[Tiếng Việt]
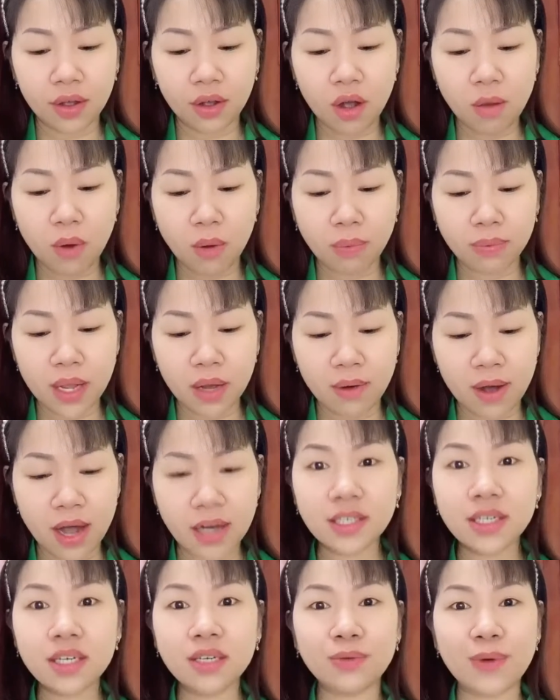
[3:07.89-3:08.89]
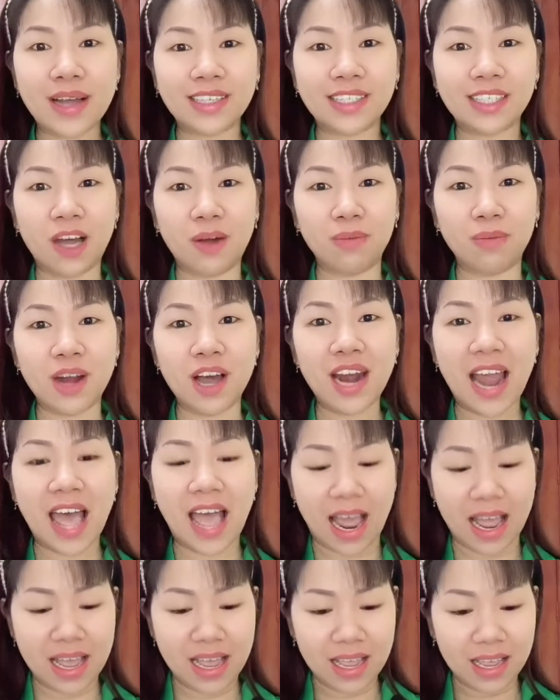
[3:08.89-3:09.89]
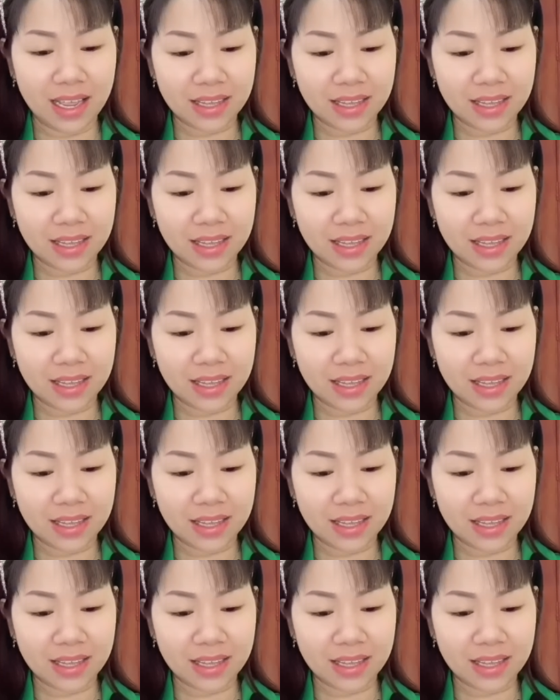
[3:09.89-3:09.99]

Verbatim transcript: có một điều hết sức quan trọng đó là